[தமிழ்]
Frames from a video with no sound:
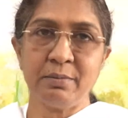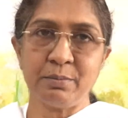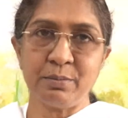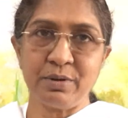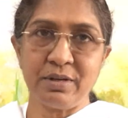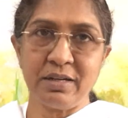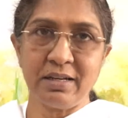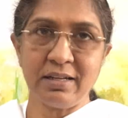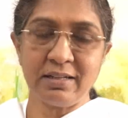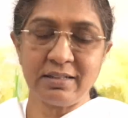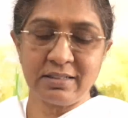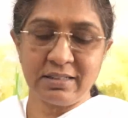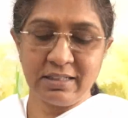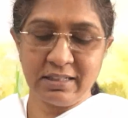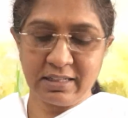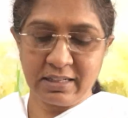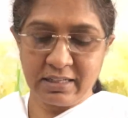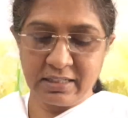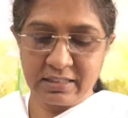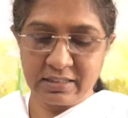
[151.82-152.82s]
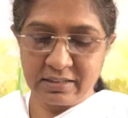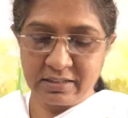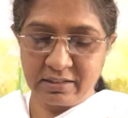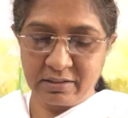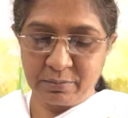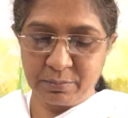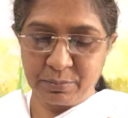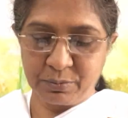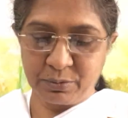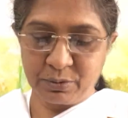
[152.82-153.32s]
முயற்சி
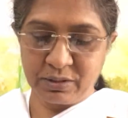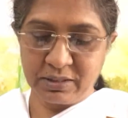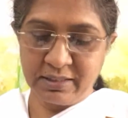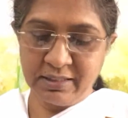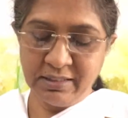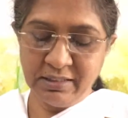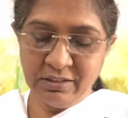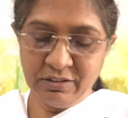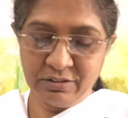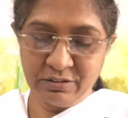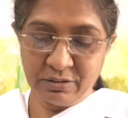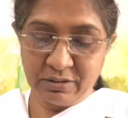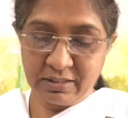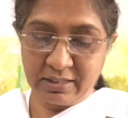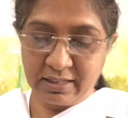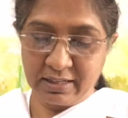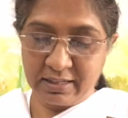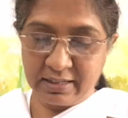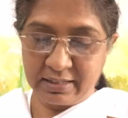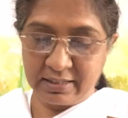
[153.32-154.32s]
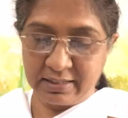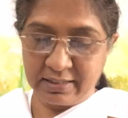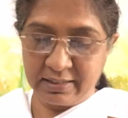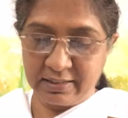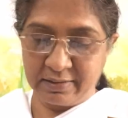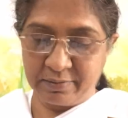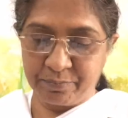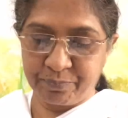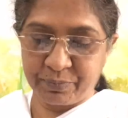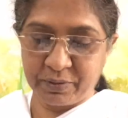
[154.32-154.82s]
கேட்டார் போல
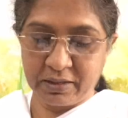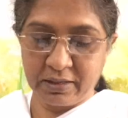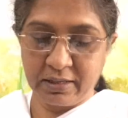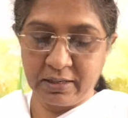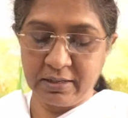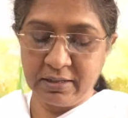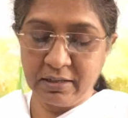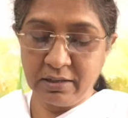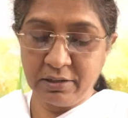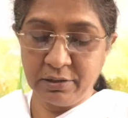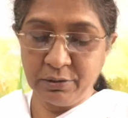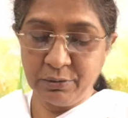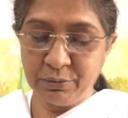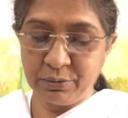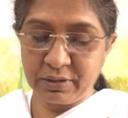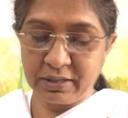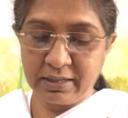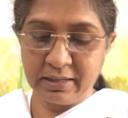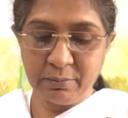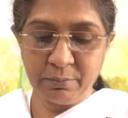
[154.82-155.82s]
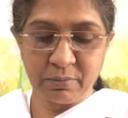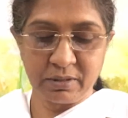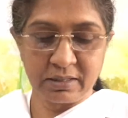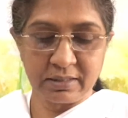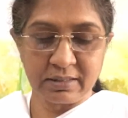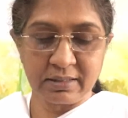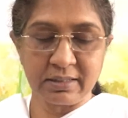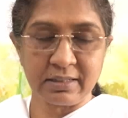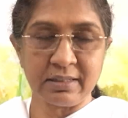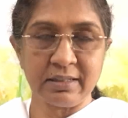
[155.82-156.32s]
சொல்கிறார்கள் எல்லாரும் ஒரே
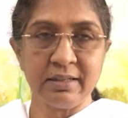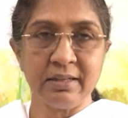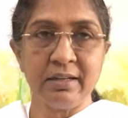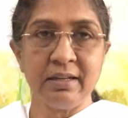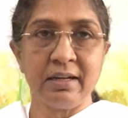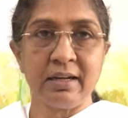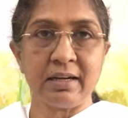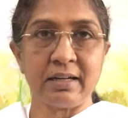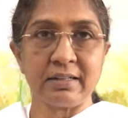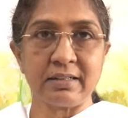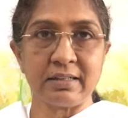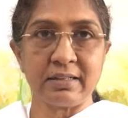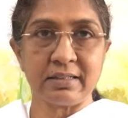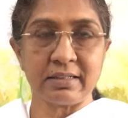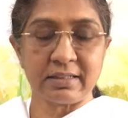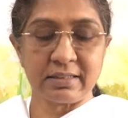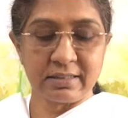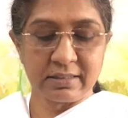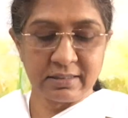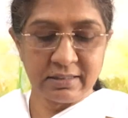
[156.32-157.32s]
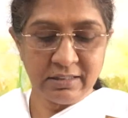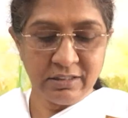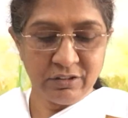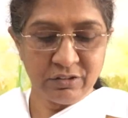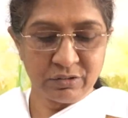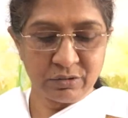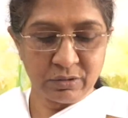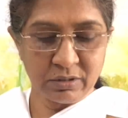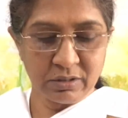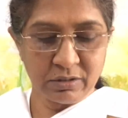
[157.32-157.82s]
மாதிரி அந்த நன்றி
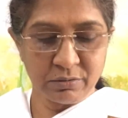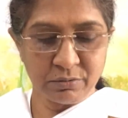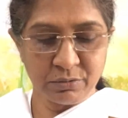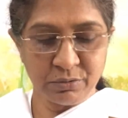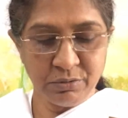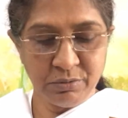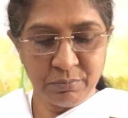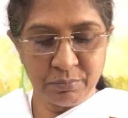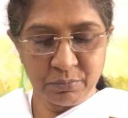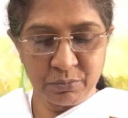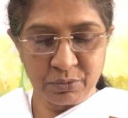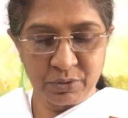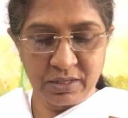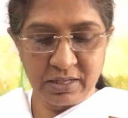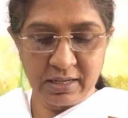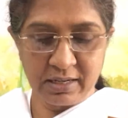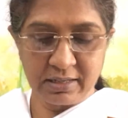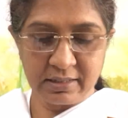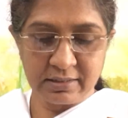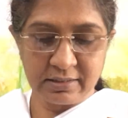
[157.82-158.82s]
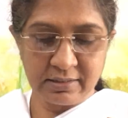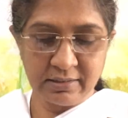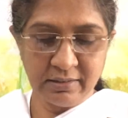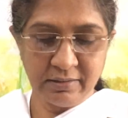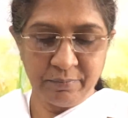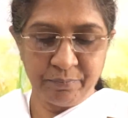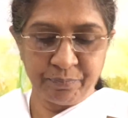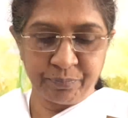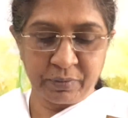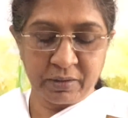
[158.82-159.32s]
சொல்லவும் முடியாது
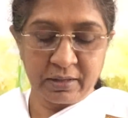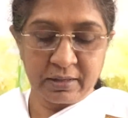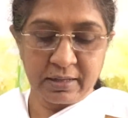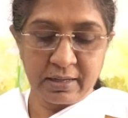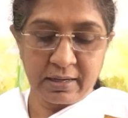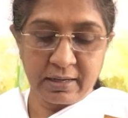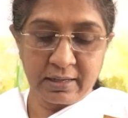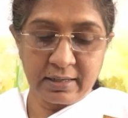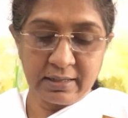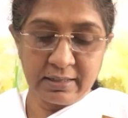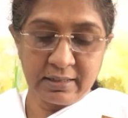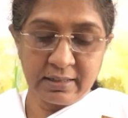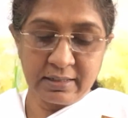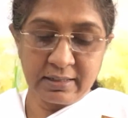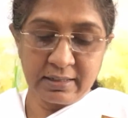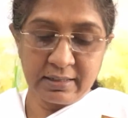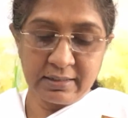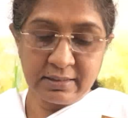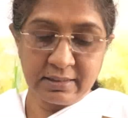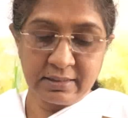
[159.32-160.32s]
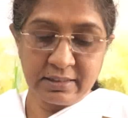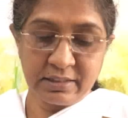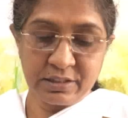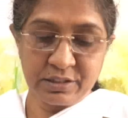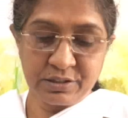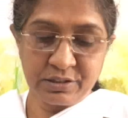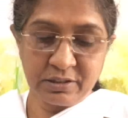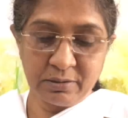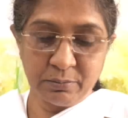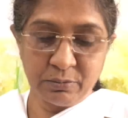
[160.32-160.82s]
யாரெல்லாம் நல்ல
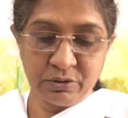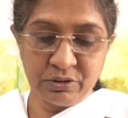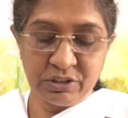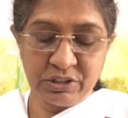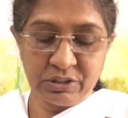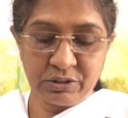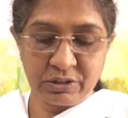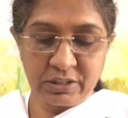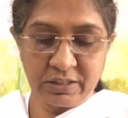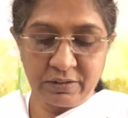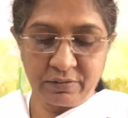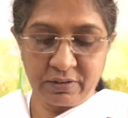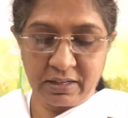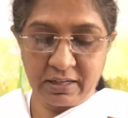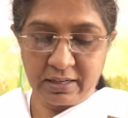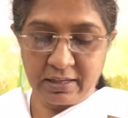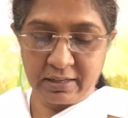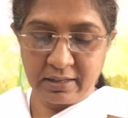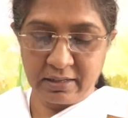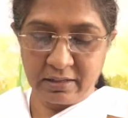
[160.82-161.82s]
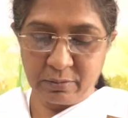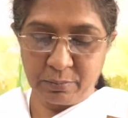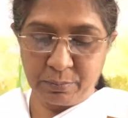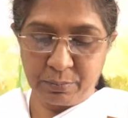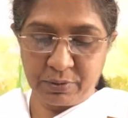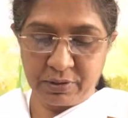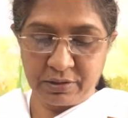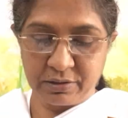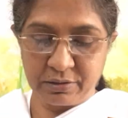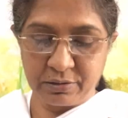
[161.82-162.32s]
நிச்சய புத்தி உடையவர்களாக
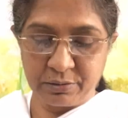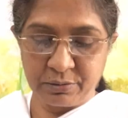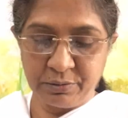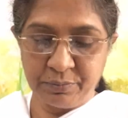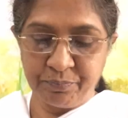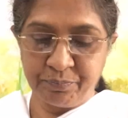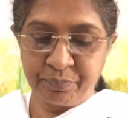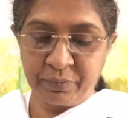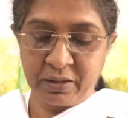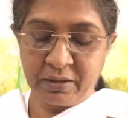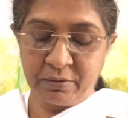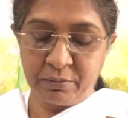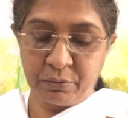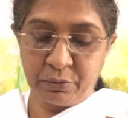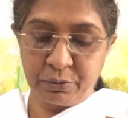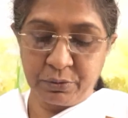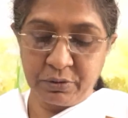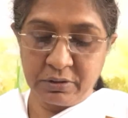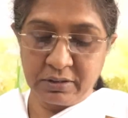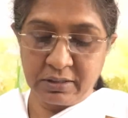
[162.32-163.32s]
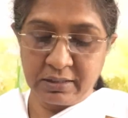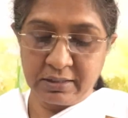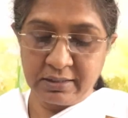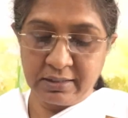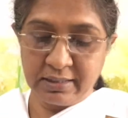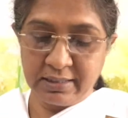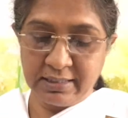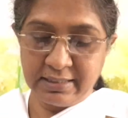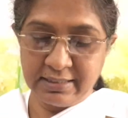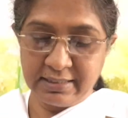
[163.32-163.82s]
இருப்பாங்களோ ஒரு
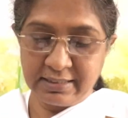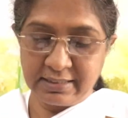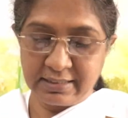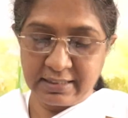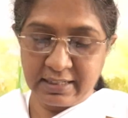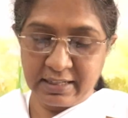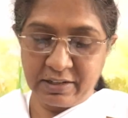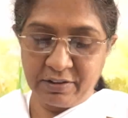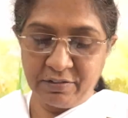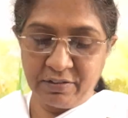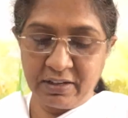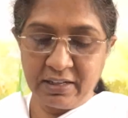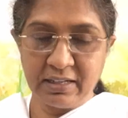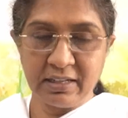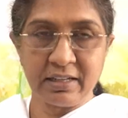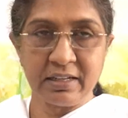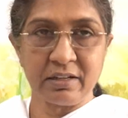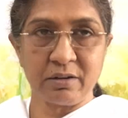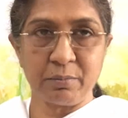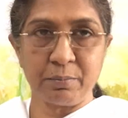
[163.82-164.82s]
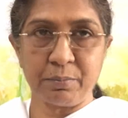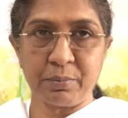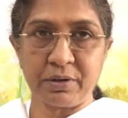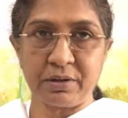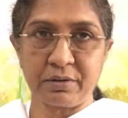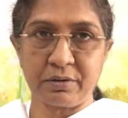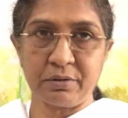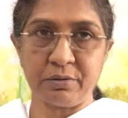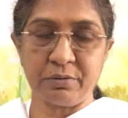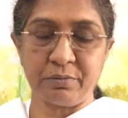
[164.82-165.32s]
தந்தையின் சேவையில்
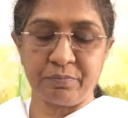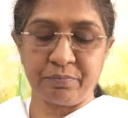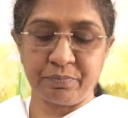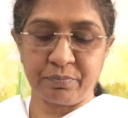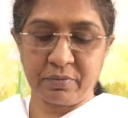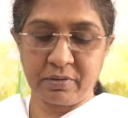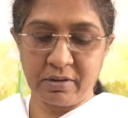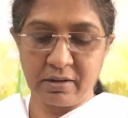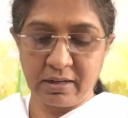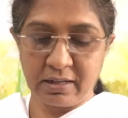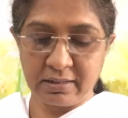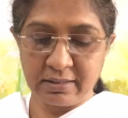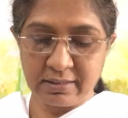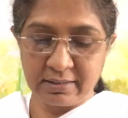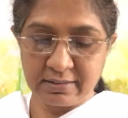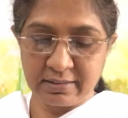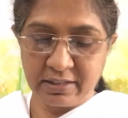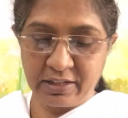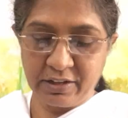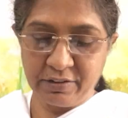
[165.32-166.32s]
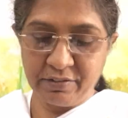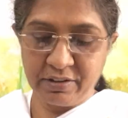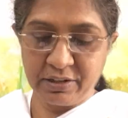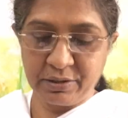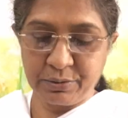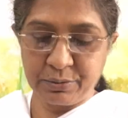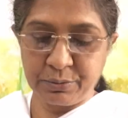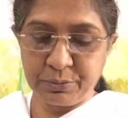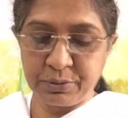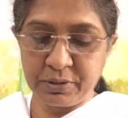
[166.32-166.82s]
இருப்பாங்களோ அந்த
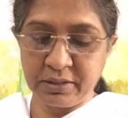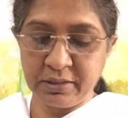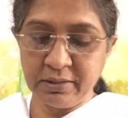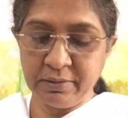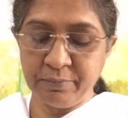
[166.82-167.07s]
சேவை கூட